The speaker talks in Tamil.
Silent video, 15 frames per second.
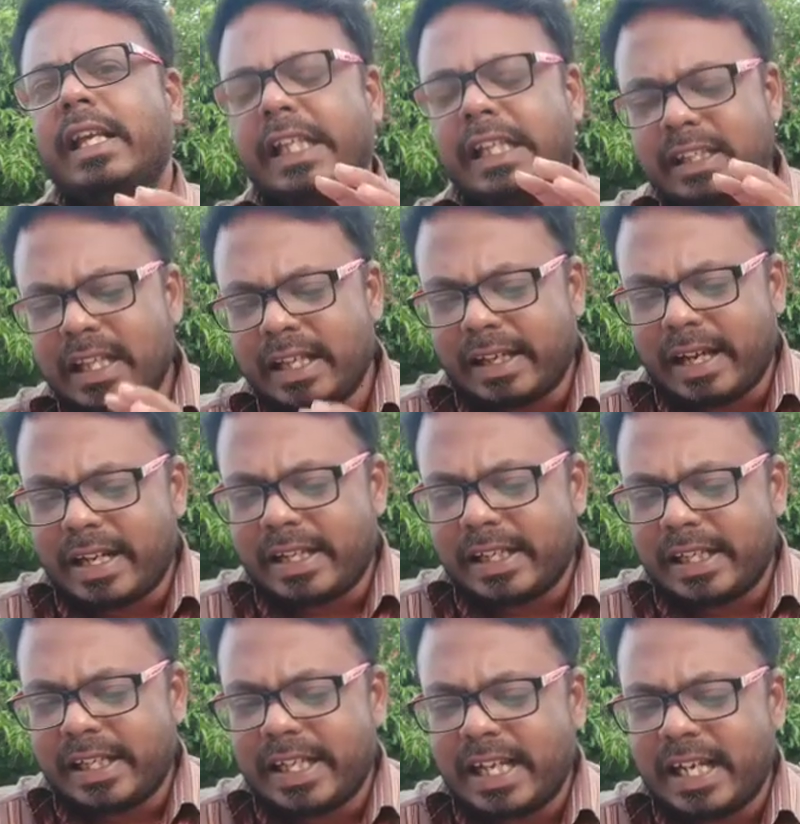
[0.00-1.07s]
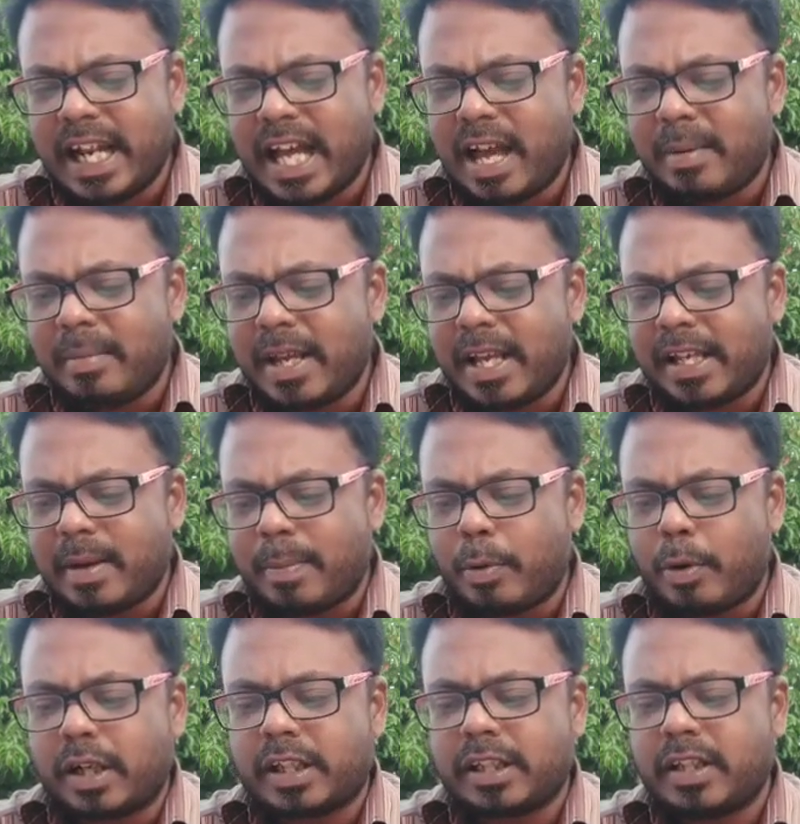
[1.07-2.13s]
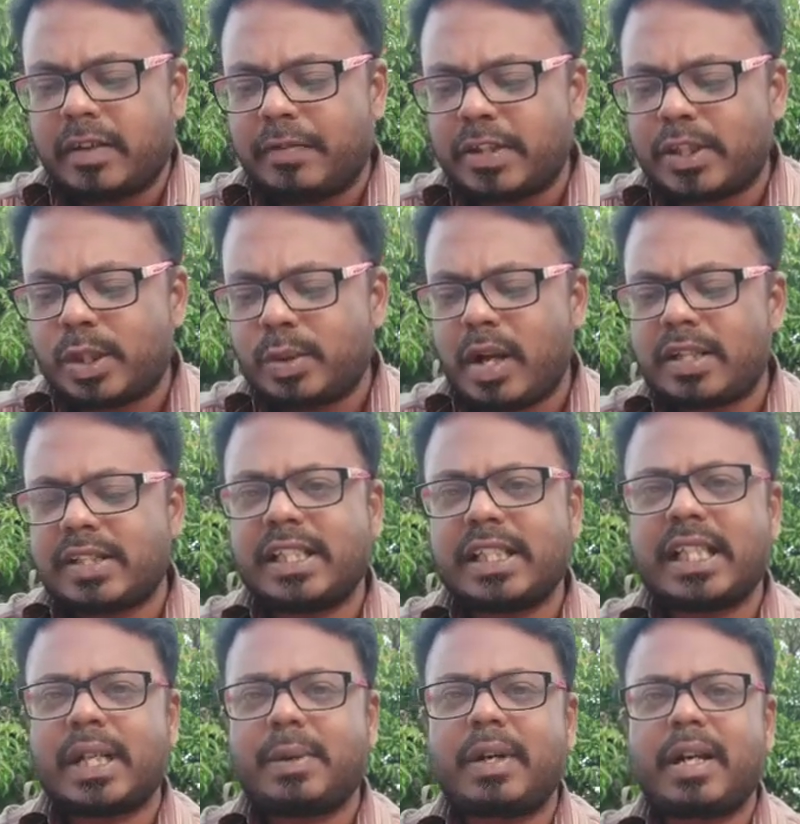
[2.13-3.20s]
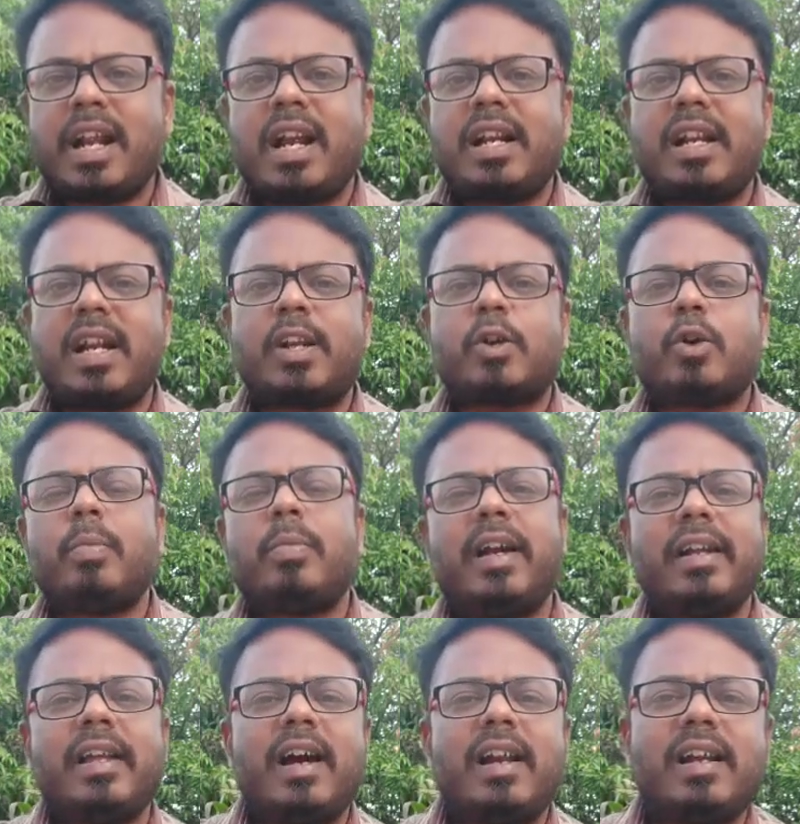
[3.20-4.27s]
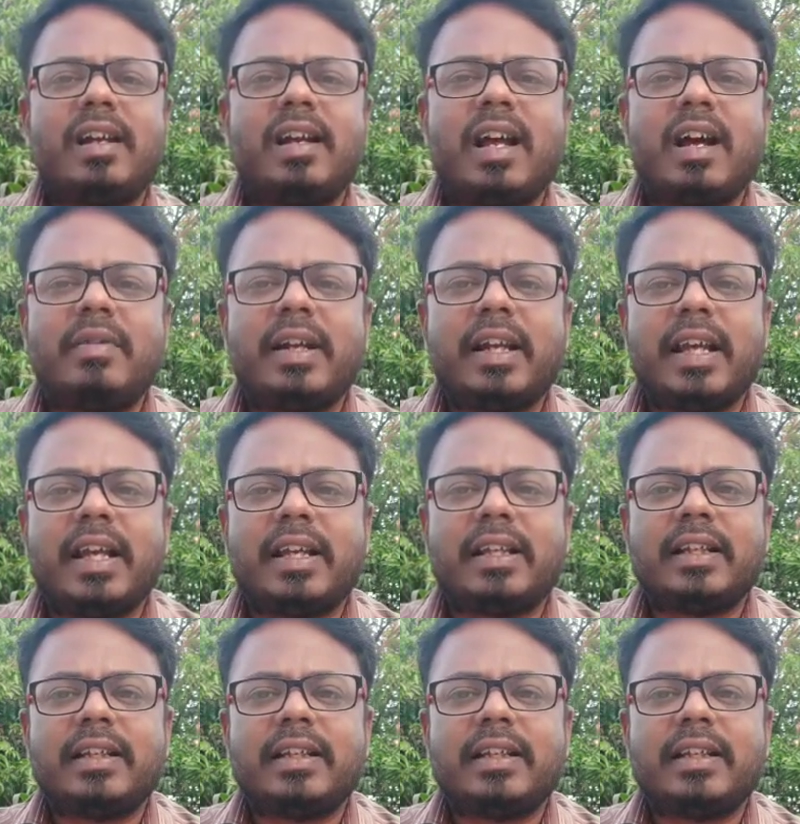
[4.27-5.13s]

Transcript: இந்த காரியங்கள் எல்லாமே இங்கே போட்டிருக்குது விசுவாசிக்கிறவர்களால் நடக்கும் அடையாளங்கள் அவனு